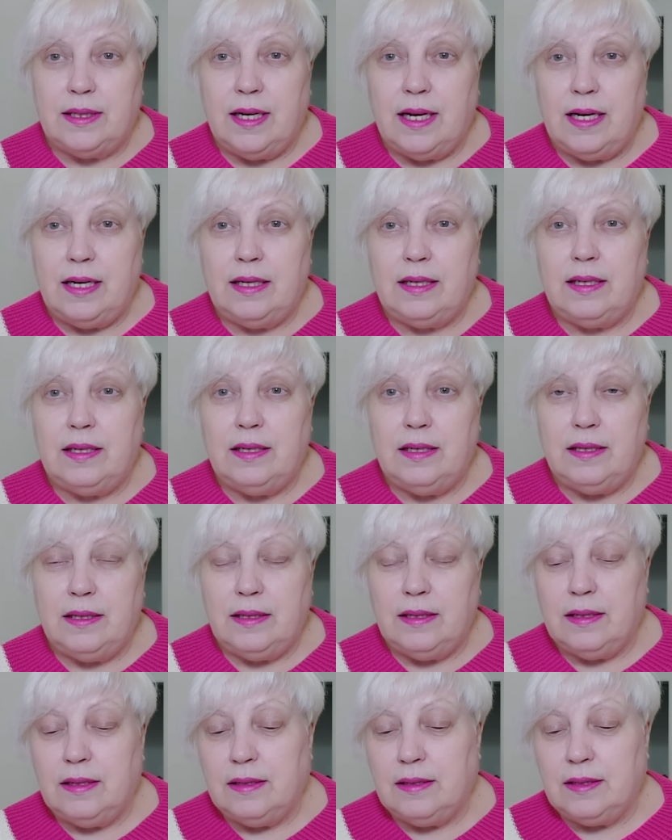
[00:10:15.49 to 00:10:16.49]
да,
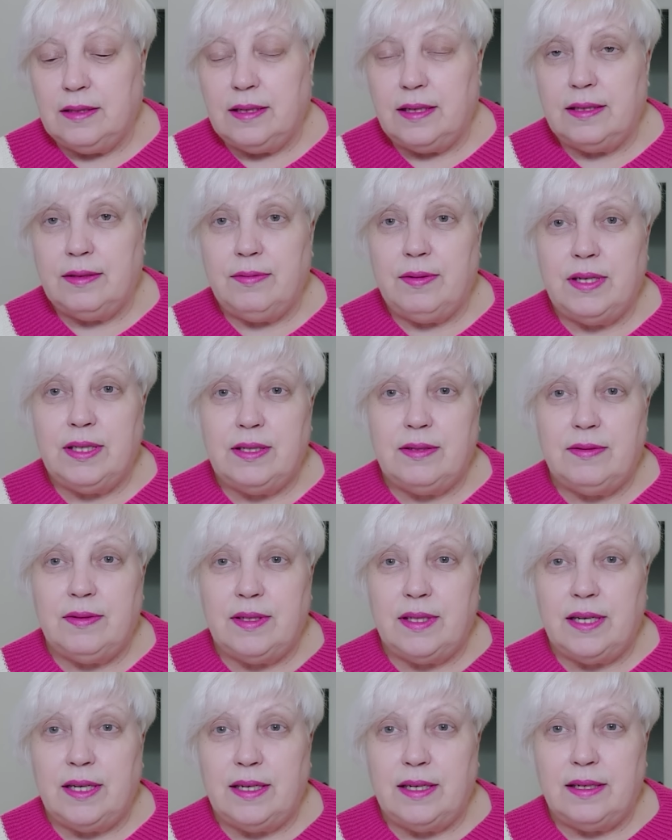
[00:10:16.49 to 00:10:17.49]
и,
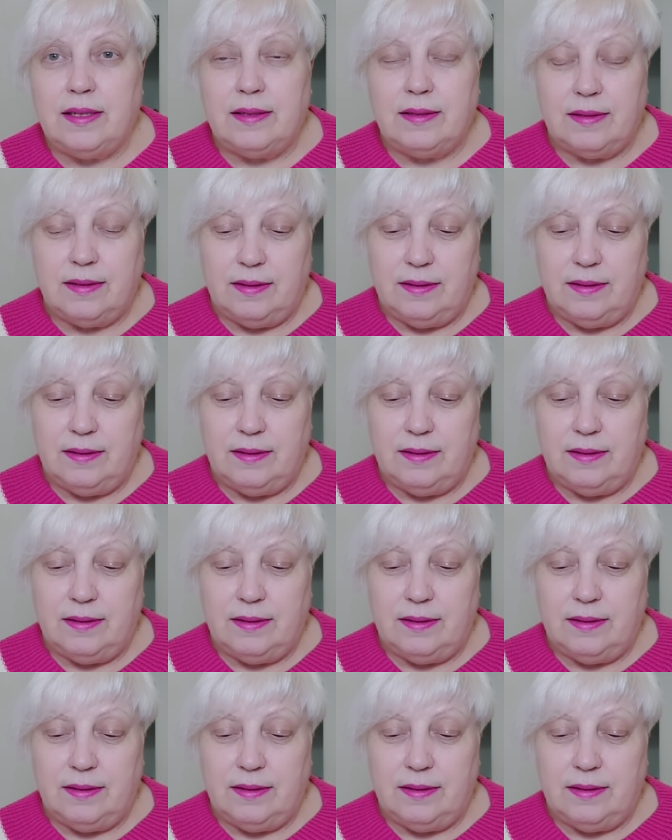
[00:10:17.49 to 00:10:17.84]
соответственно,